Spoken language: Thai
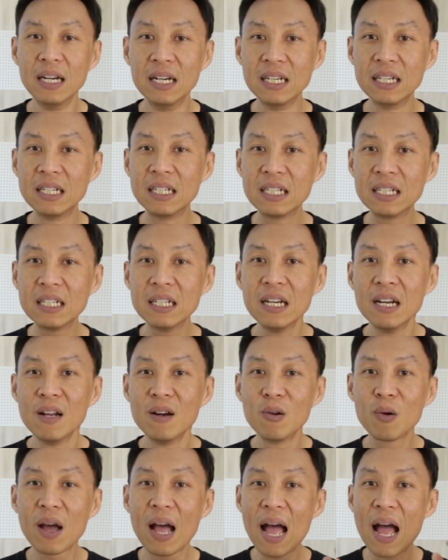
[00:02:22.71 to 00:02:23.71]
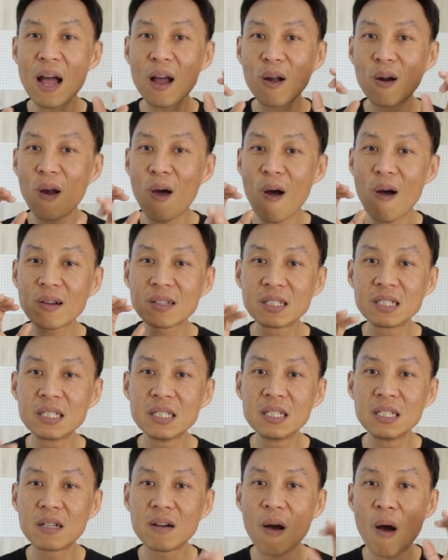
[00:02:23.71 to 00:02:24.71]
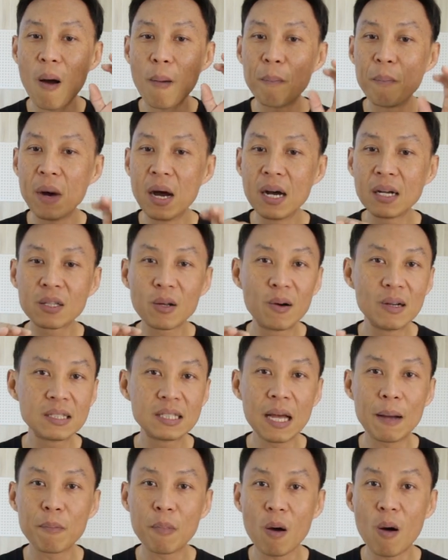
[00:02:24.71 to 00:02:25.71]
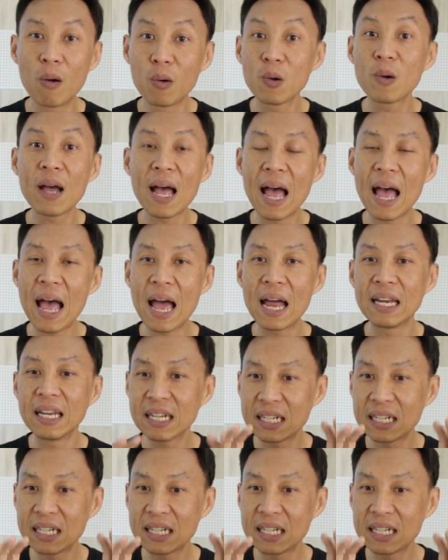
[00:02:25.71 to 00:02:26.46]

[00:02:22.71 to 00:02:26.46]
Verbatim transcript: หรือลูกค้ากรอกชื่อกรอกเบอร์โทรศัพท์ของลูกค้า